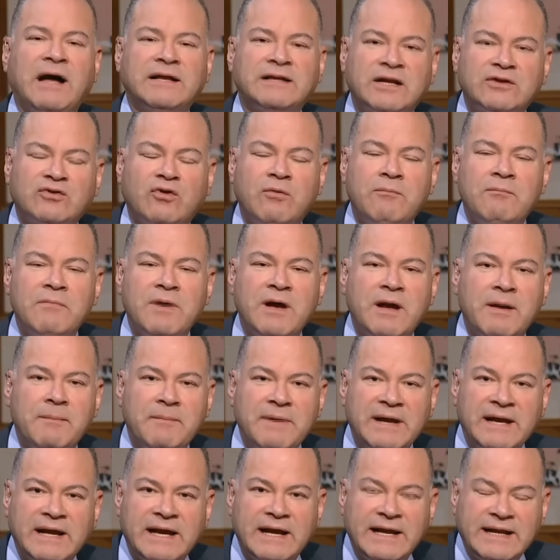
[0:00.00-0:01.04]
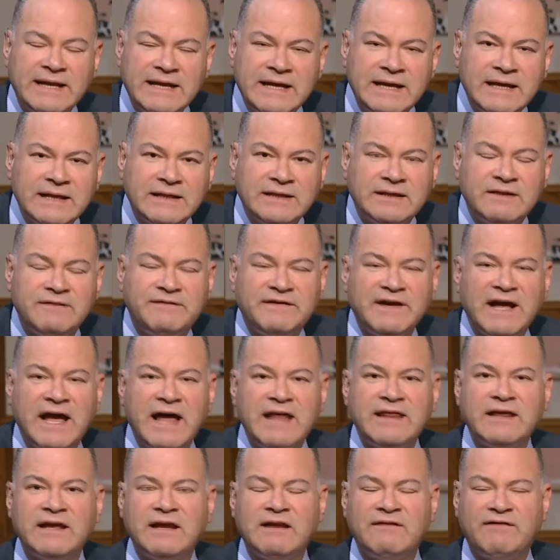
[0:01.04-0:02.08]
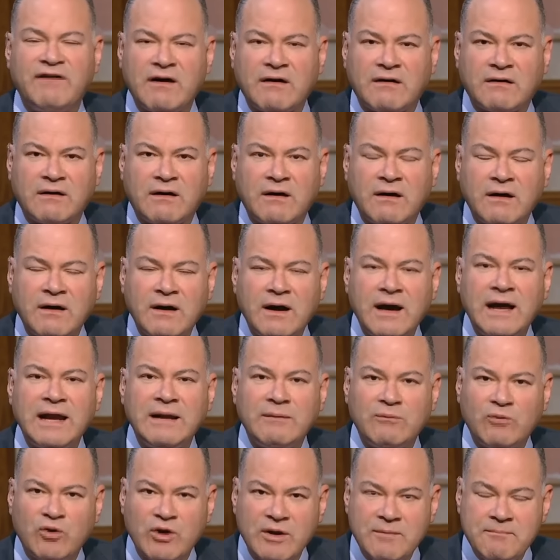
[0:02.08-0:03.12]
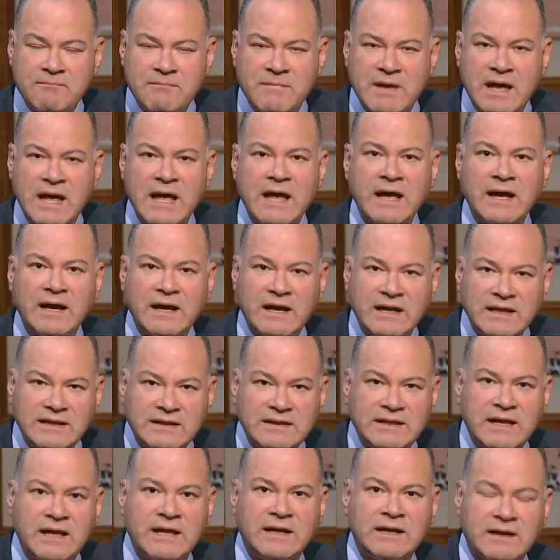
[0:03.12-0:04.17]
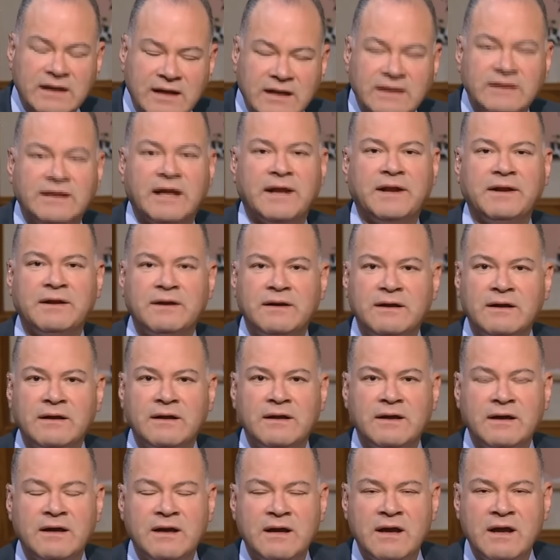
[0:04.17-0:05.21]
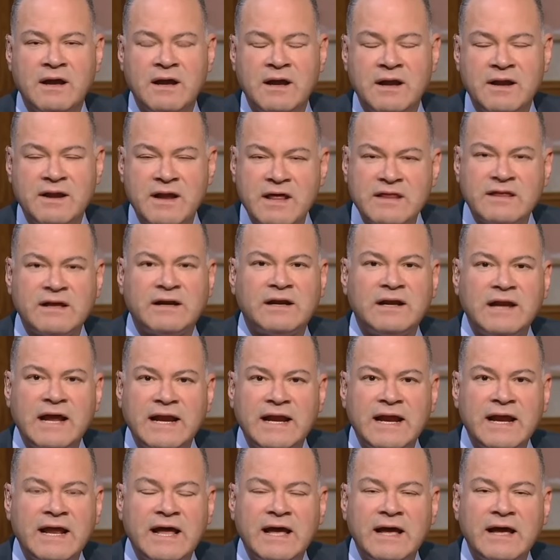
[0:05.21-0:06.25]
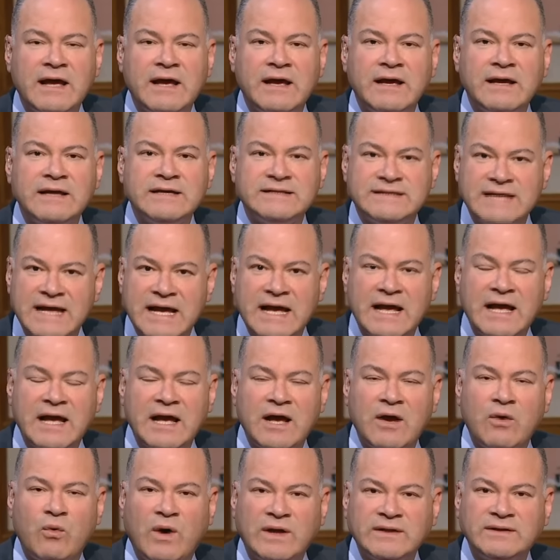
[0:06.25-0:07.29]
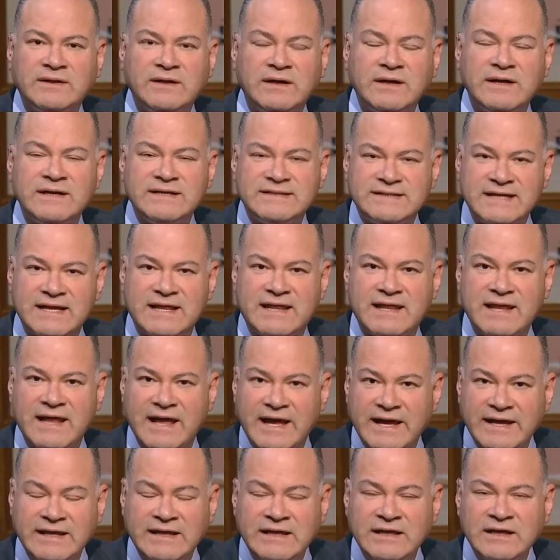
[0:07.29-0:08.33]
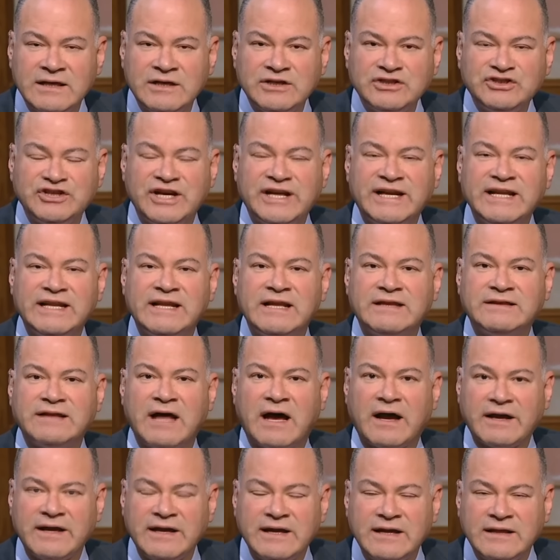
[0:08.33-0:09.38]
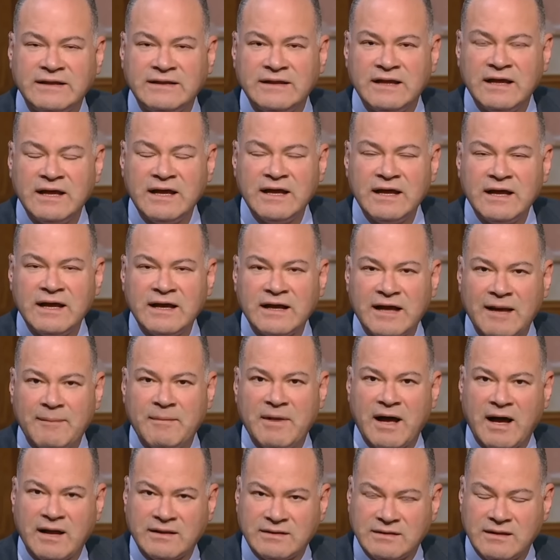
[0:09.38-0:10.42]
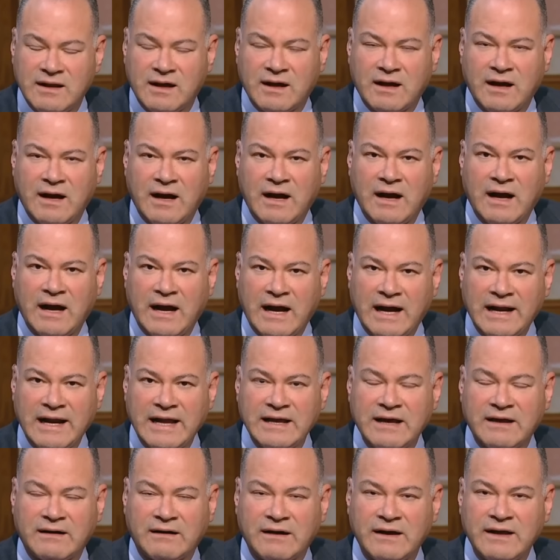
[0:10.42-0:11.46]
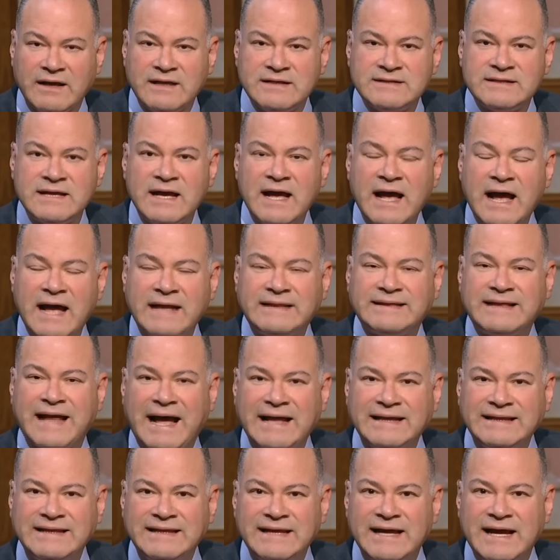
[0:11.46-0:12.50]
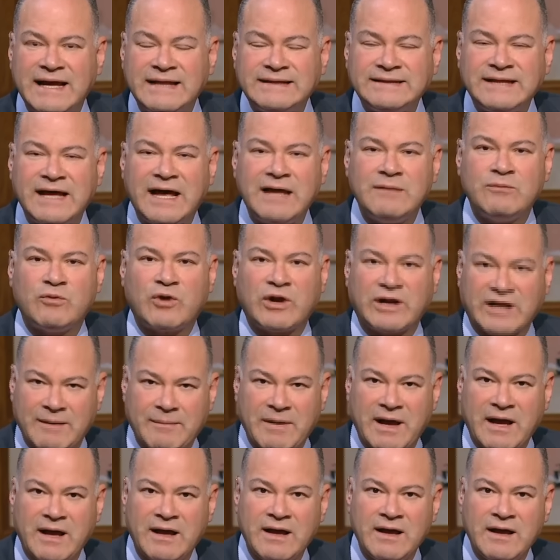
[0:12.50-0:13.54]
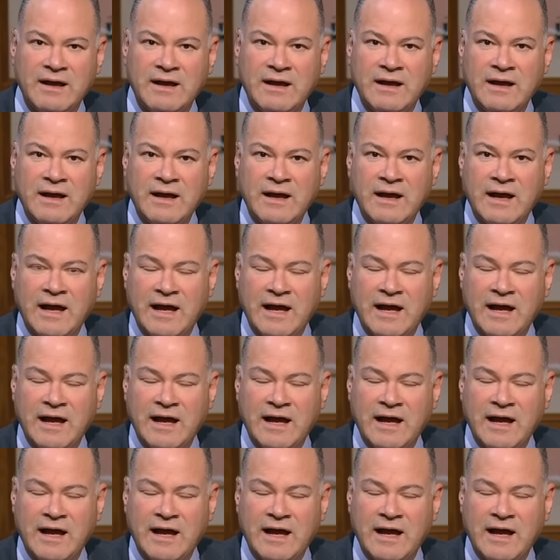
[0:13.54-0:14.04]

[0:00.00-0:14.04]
اهلا بحضراتكم من جديد في هذه الفقره المهمه جدا جدا نظرا لاننا ازاء وضع استثنائي شديد التعقيد كما اطلق عليها الرئيس التحديات المركبه